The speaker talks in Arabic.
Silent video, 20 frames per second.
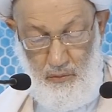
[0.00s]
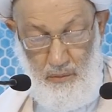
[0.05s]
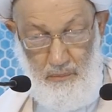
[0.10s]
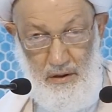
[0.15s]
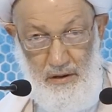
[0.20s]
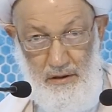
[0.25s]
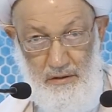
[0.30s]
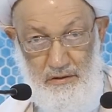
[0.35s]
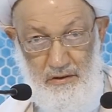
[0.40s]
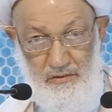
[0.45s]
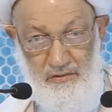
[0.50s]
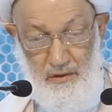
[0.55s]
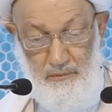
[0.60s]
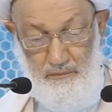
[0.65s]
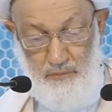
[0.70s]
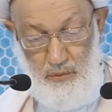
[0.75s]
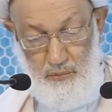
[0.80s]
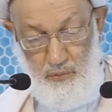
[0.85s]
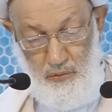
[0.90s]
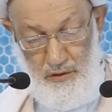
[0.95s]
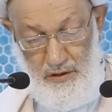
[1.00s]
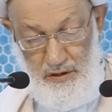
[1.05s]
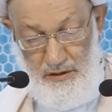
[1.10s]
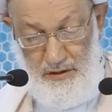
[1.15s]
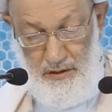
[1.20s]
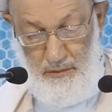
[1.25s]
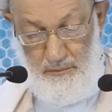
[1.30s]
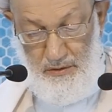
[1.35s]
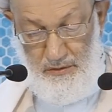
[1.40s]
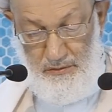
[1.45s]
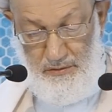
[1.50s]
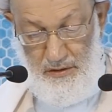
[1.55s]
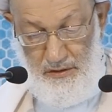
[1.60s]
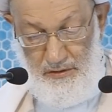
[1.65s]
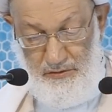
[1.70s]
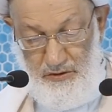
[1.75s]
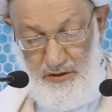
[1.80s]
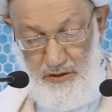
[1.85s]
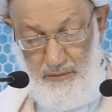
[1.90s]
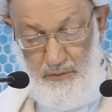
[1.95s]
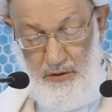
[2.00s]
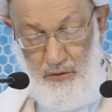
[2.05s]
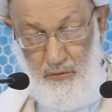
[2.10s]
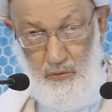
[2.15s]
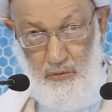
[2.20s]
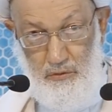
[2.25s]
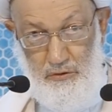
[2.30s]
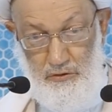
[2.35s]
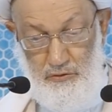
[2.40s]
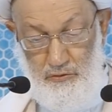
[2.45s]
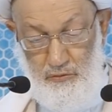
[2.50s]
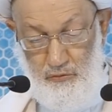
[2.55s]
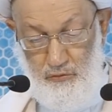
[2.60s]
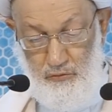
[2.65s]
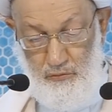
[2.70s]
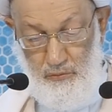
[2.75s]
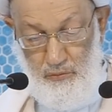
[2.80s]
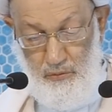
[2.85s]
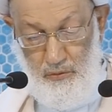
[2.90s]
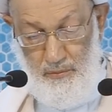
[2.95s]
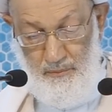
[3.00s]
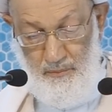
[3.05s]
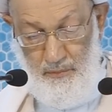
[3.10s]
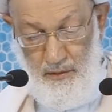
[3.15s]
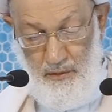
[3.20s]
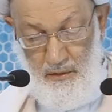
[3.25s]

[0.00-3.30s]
وما يتسبب إليه من تحطيم كل جسور